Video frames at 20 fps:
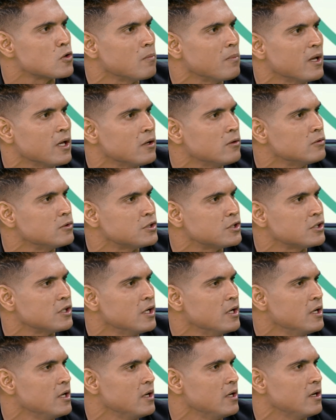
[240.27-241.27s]
ou menos
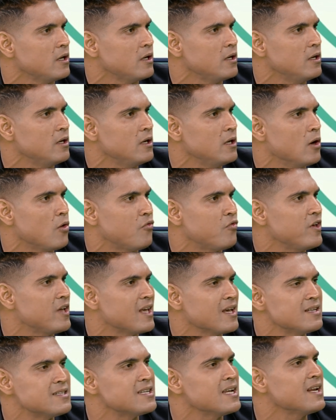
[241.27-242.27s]
e eu
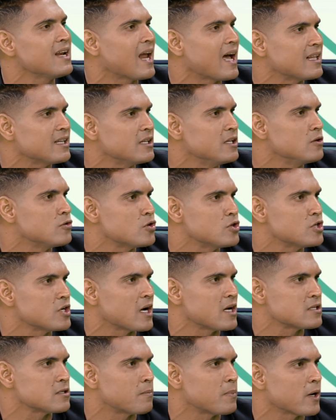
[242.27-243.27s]
fiquei sem nada dentro de
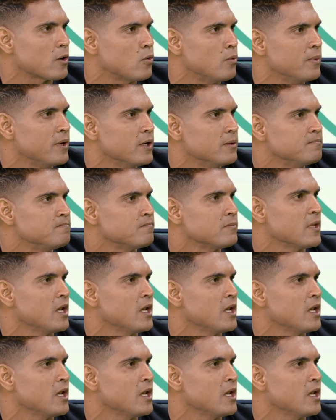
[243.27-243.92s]
casa para comer.